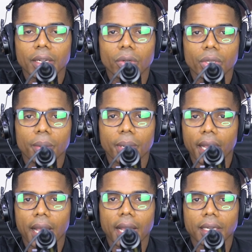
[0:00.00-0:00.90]
nos
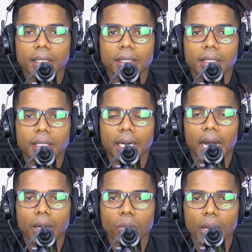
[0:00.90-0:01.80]
llevará
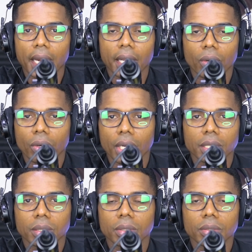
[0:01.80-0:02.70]
a lugares
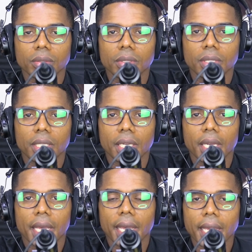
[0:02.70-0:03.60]
correctos.
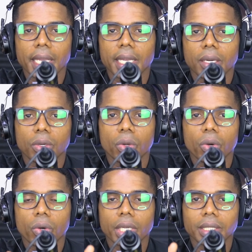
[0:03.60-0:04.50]
Ella
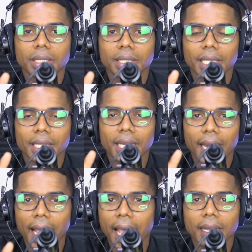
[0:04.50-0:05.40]
no
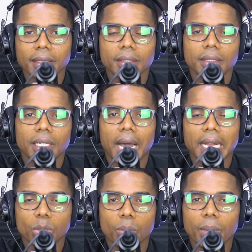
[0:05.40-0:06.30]
enseñará
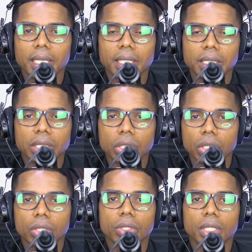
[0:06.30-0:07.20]
a tomar
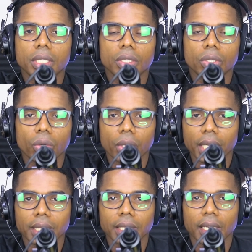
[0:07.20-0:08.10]
decisiones
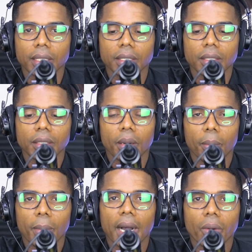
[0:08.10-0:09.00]
correctas
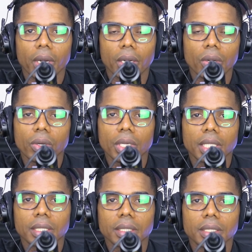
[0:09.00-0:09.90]
bajo el
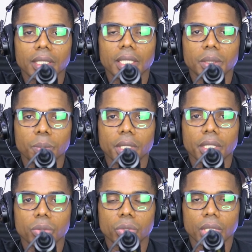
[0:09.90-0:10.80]
orden del
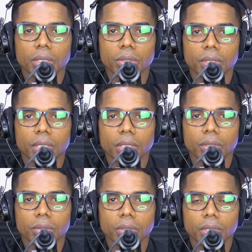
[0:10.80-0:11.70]
Espíritu Santo de
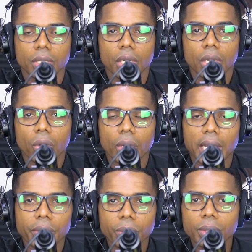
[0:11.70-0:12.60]
Dios. Con
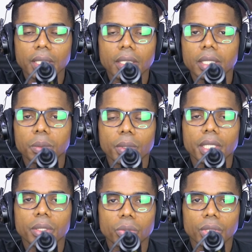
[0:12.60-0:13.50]
la ayuda del
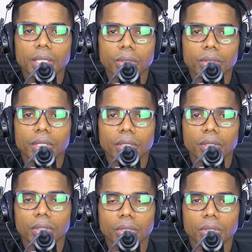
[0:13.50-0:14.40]
Espíritu Santo de
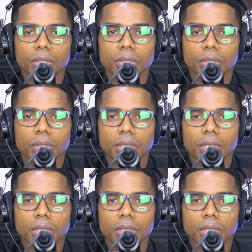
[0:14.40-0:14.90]
Dios nosotros